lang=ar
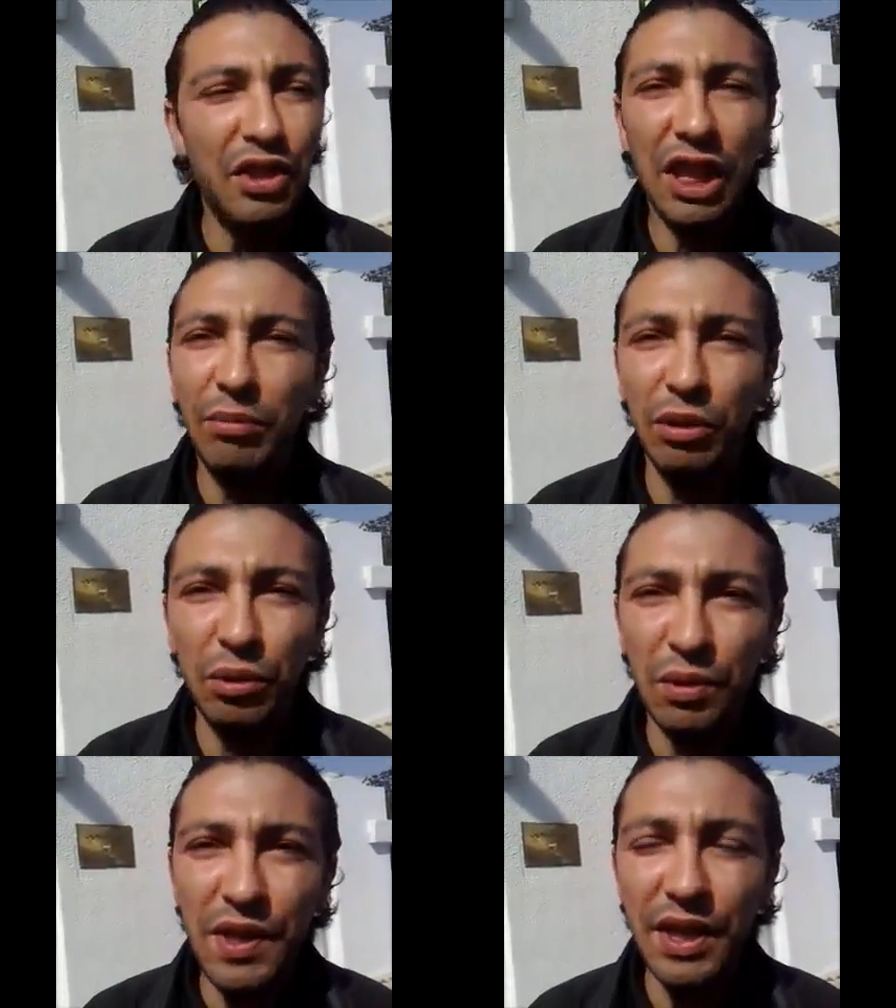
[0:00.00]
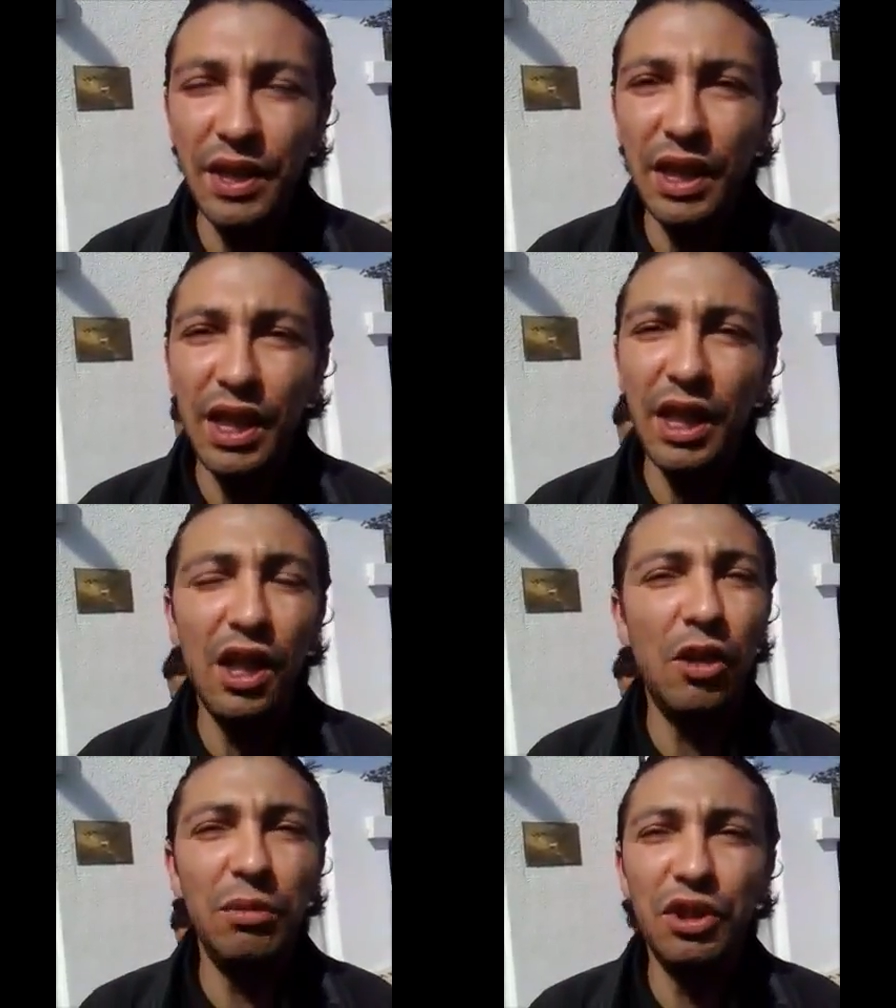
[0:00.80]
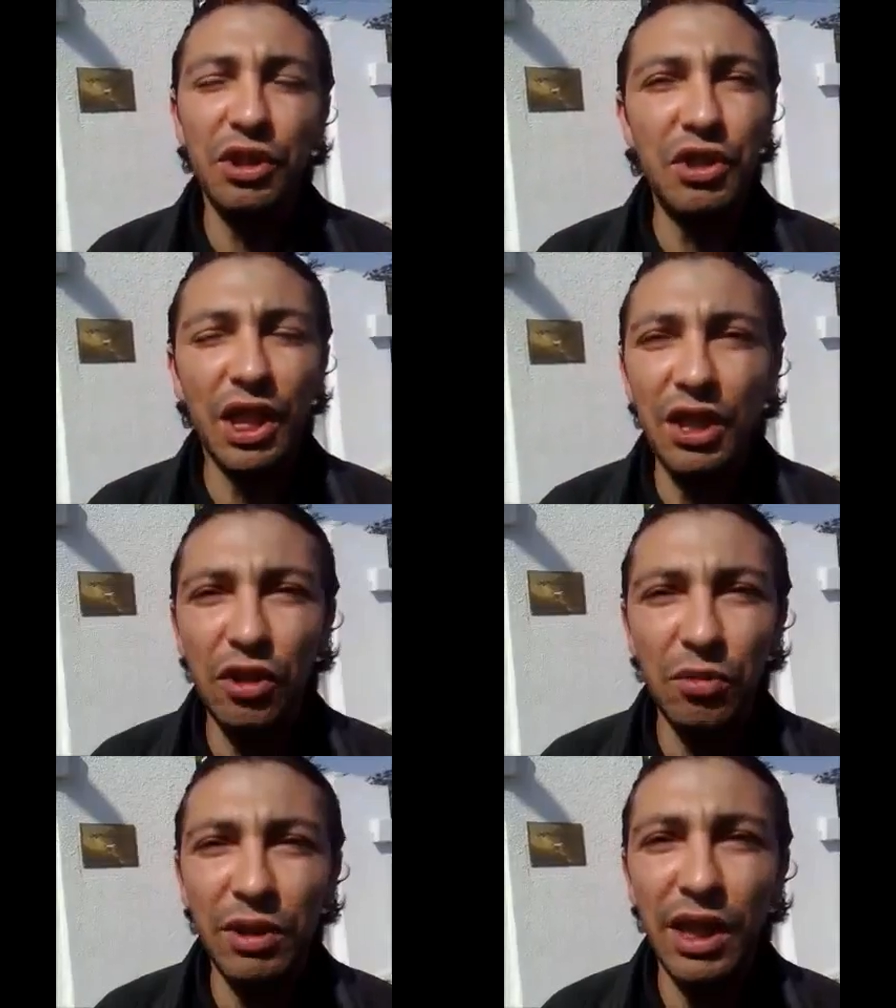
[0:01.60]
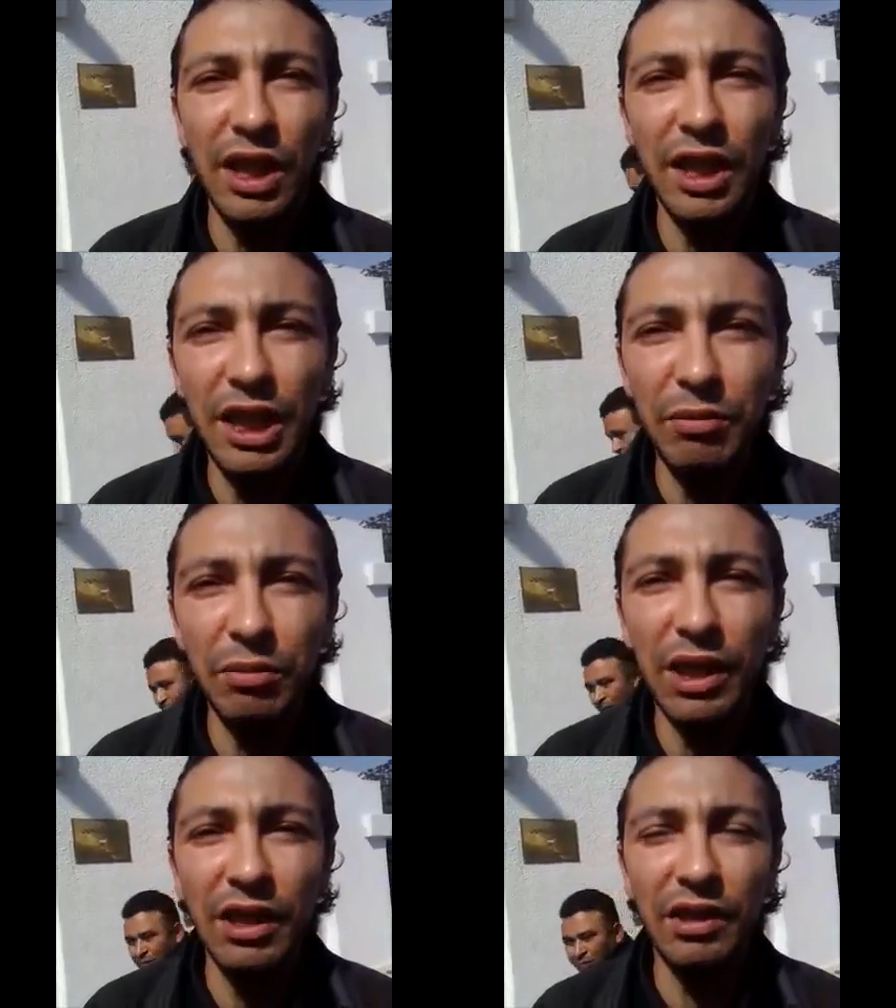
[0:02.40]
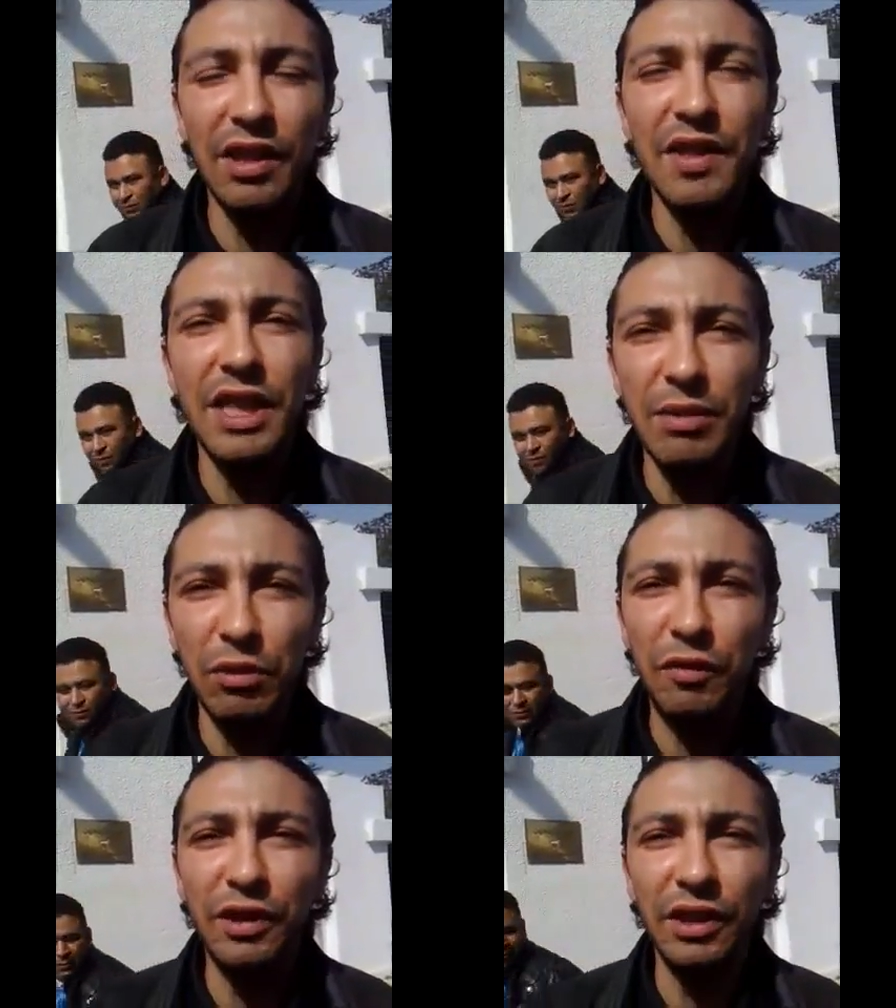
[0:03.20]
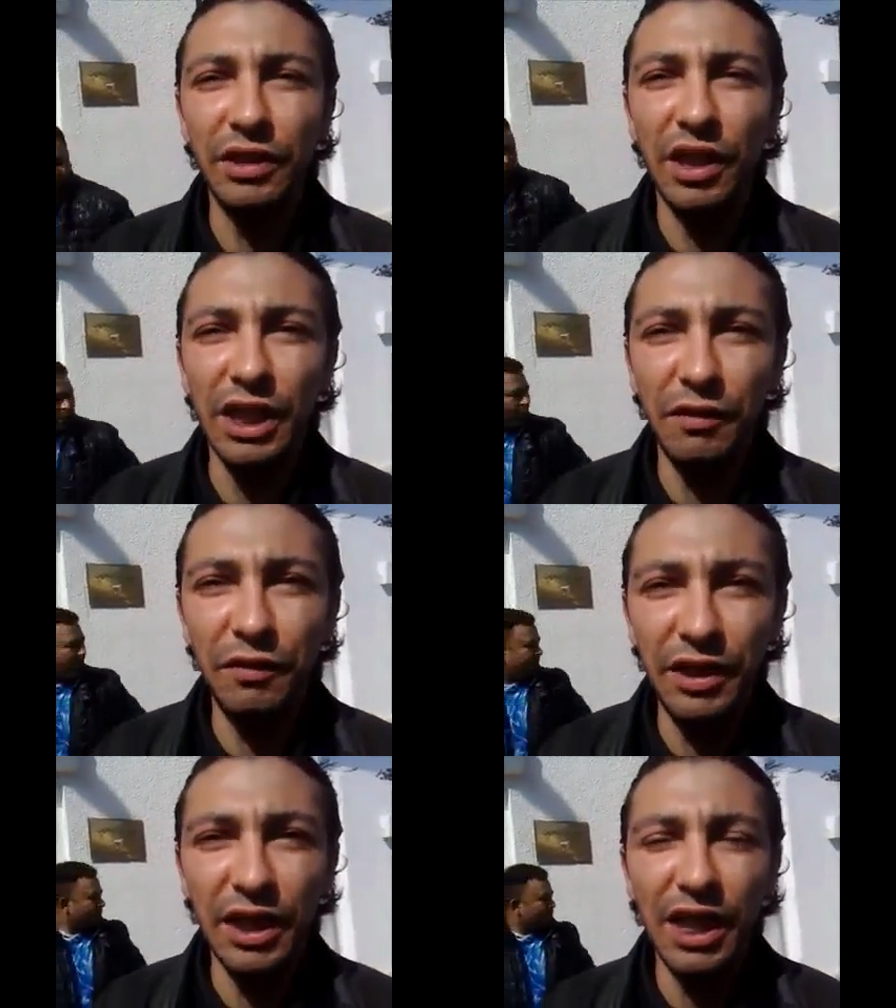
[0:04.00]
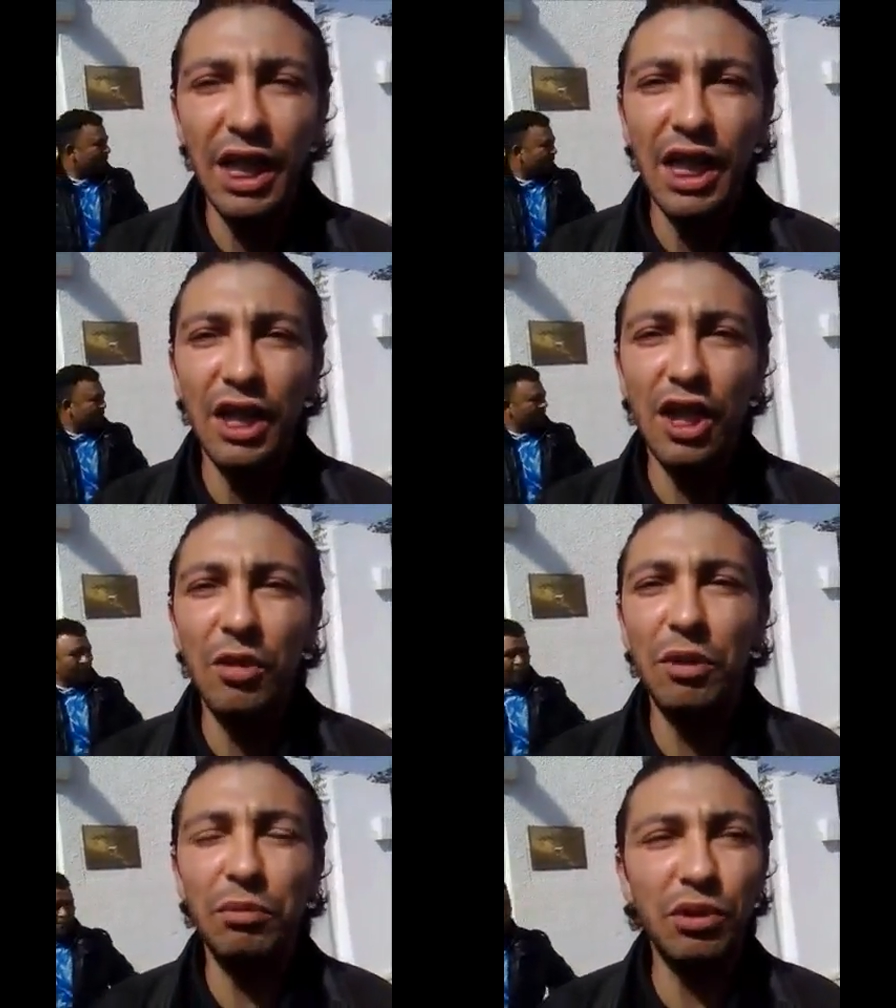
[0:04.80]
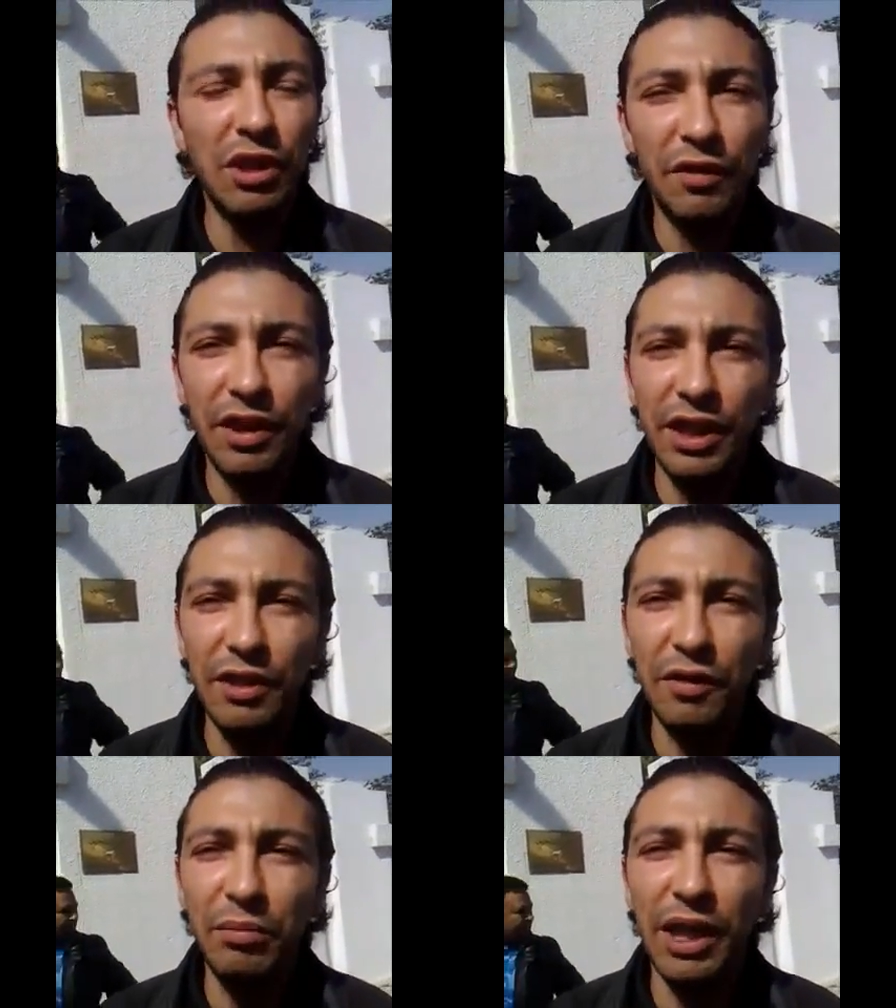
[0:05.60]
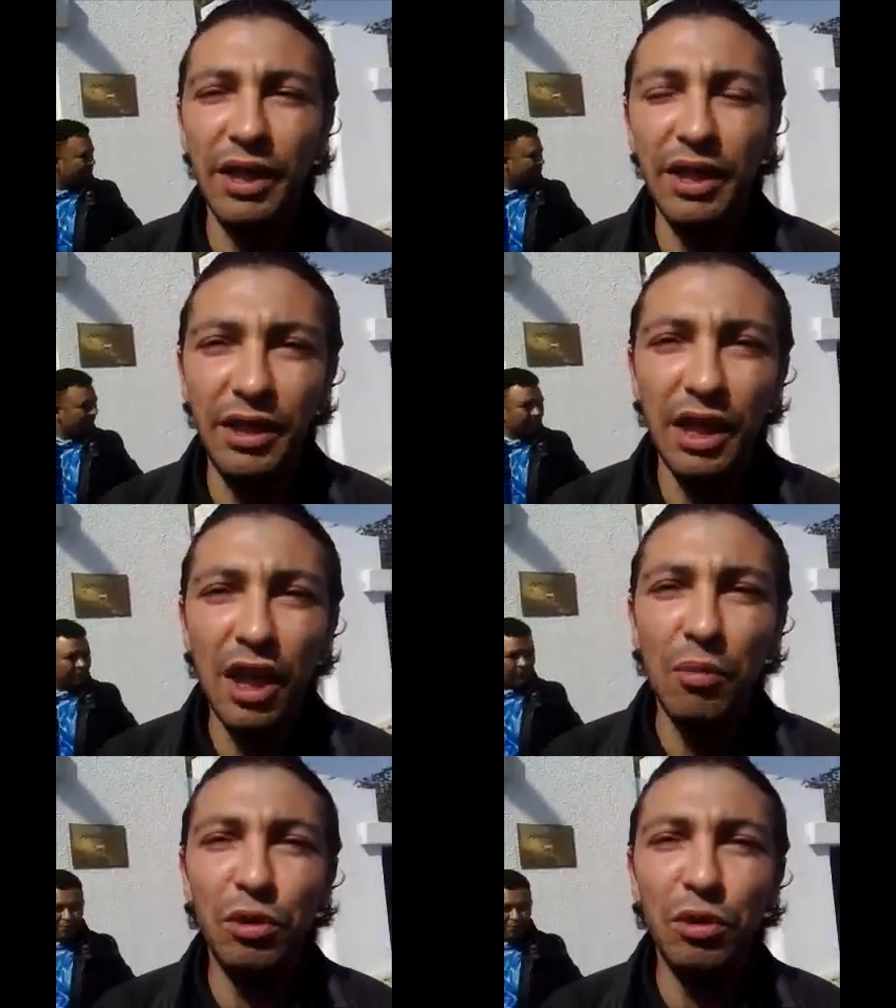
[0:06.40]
للشعب التونسي راهم ما يجدش عليكم الالاعيب نتاع التقسيم والفتنه الطائفيه راهم المنتفضين في البحرين